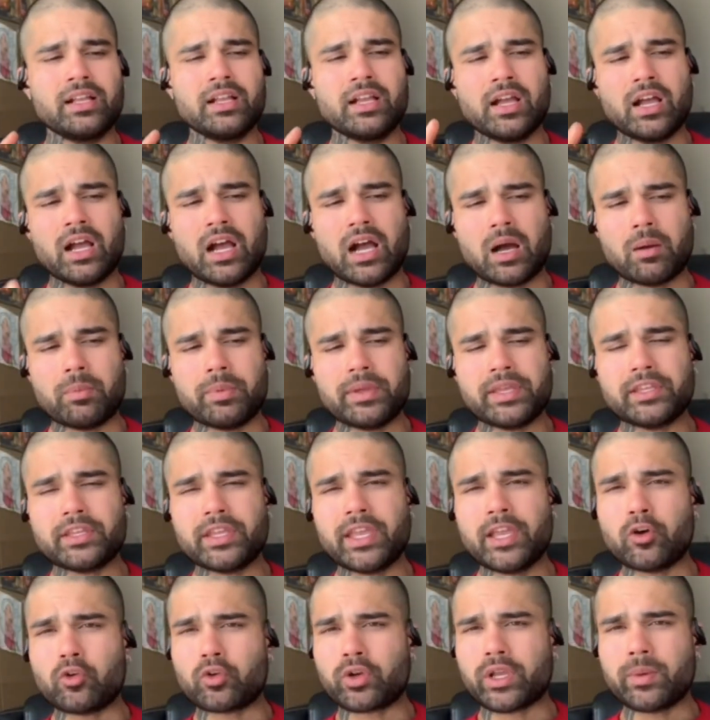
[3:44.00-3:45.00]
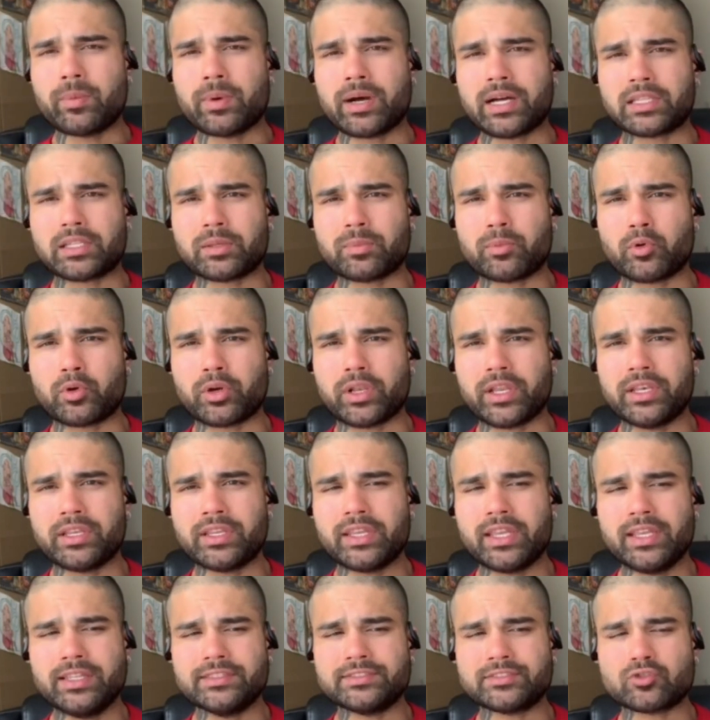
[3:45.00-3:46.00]
अभी ये होगी बात प्रोटीन की
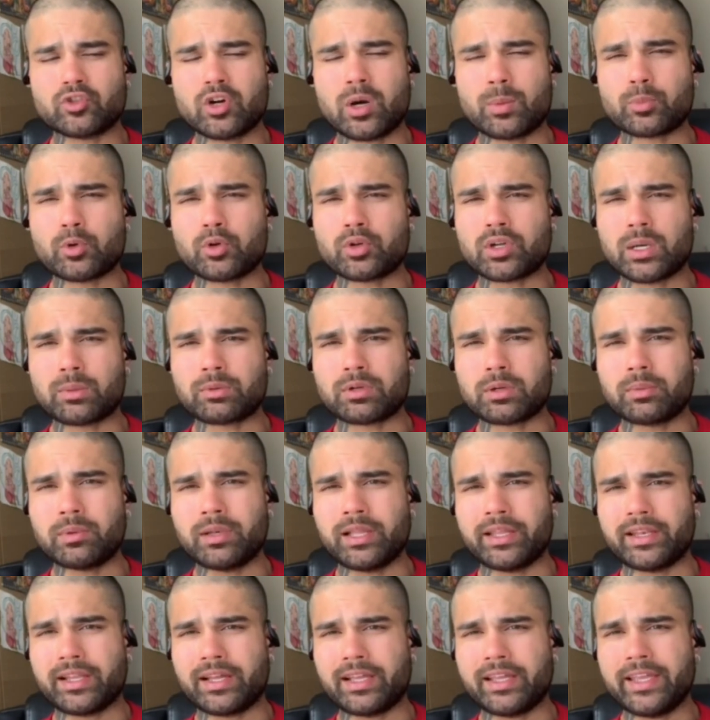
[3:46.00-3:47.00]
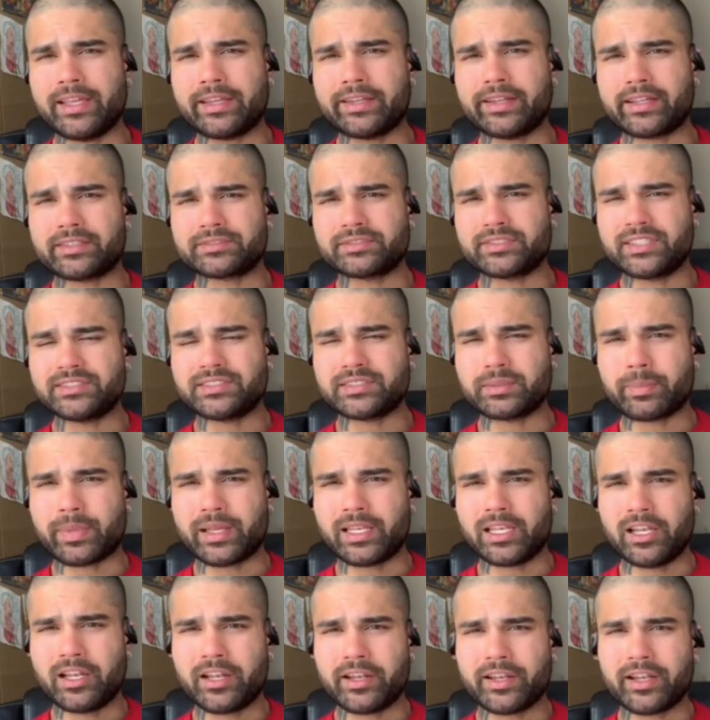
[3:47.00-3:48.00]
इसको आपको कब कब लेना है एक एक्सरसाइज से पहले
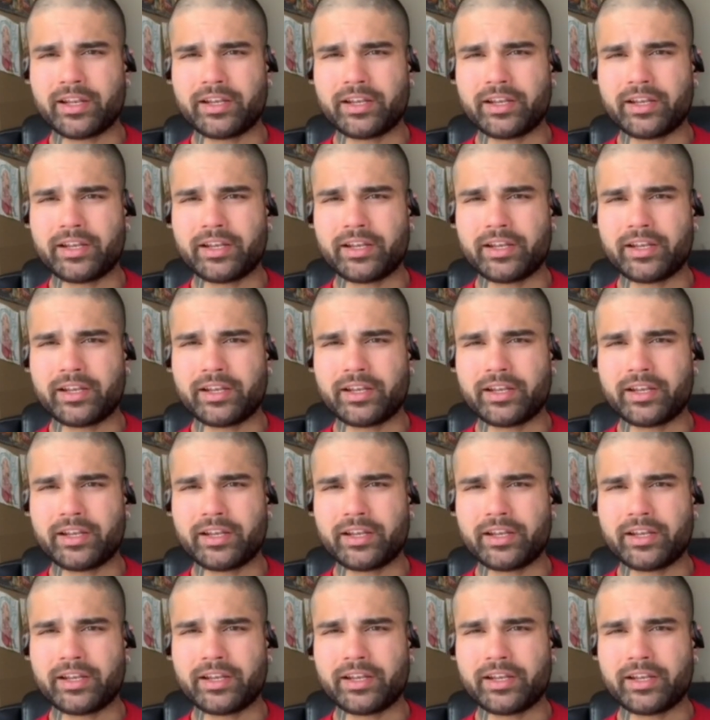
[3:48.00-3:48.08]
लेना है